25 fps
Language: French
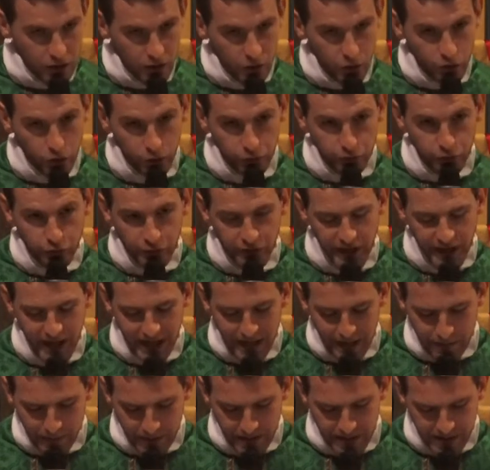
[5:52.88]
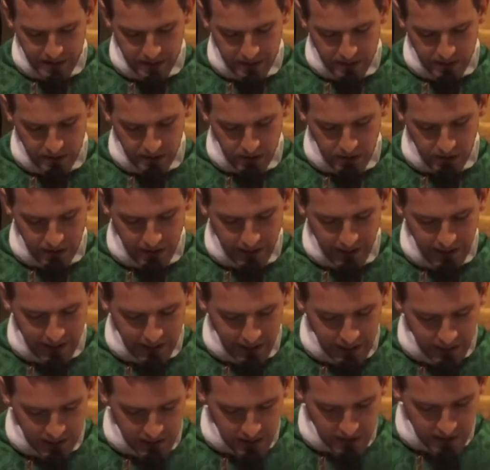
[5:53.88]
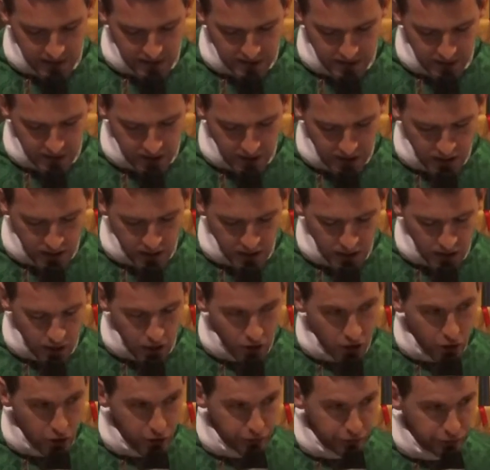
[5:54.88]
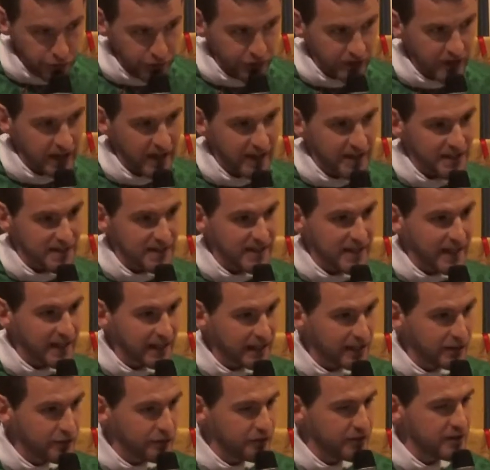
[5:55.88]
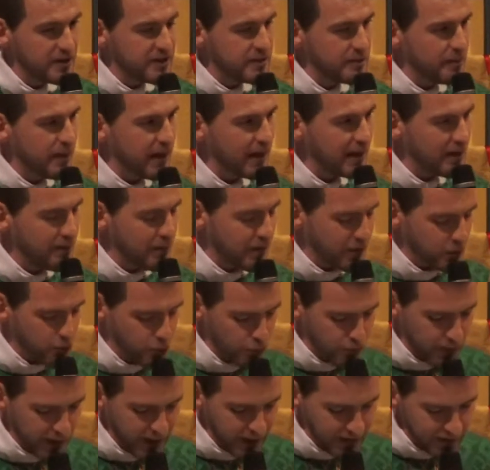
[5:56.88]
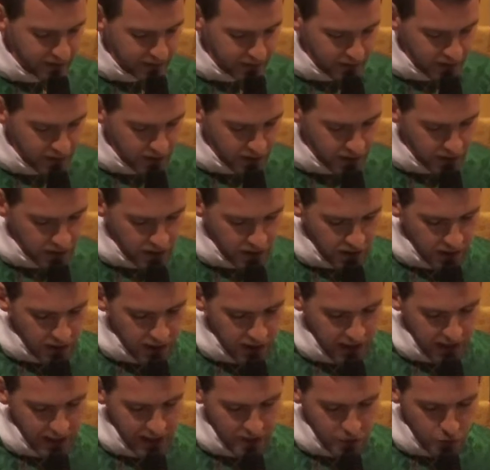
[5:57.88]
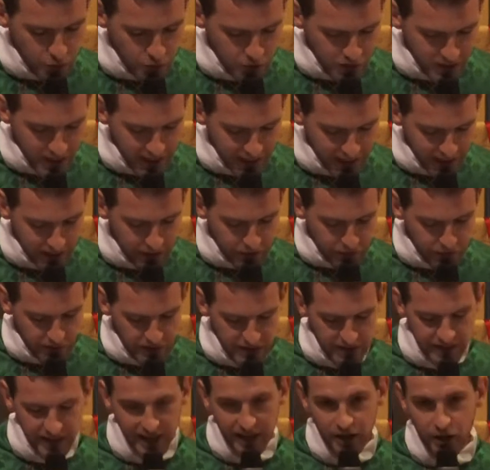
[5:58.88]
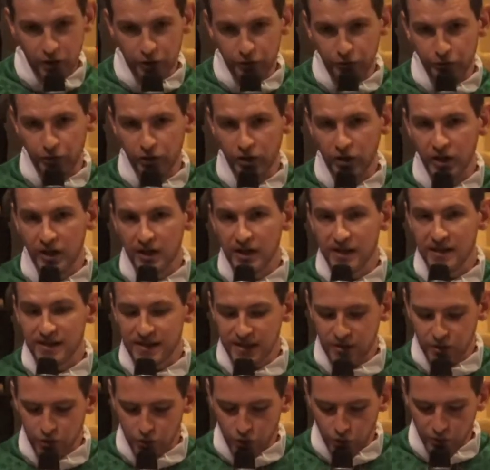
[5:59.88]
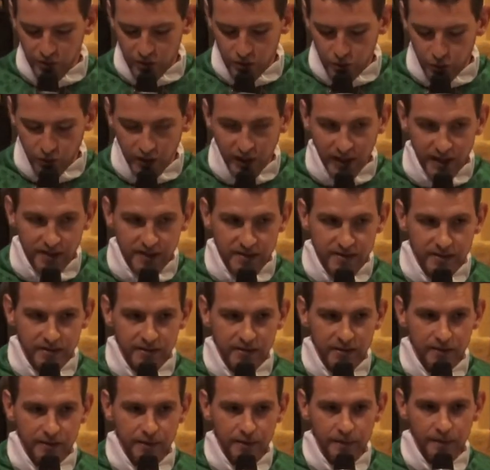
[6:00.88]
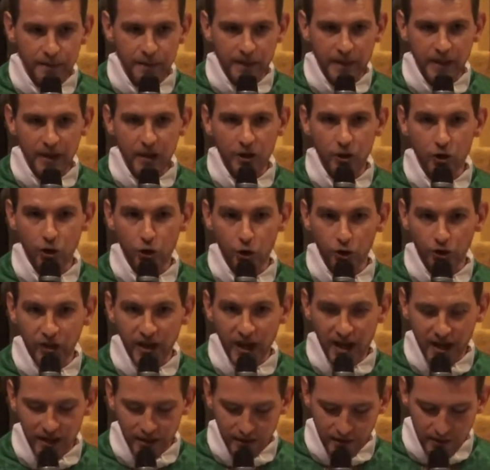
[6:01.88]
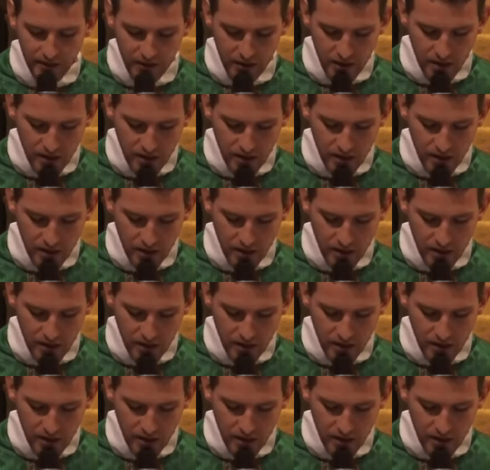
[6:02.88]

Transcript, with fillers: Donc vous voyez à la messe, l'Église offre un sacrifice par les mains du prêtre, et ce sacrifice qu'elle offre, c'est celui du Christ. Regarde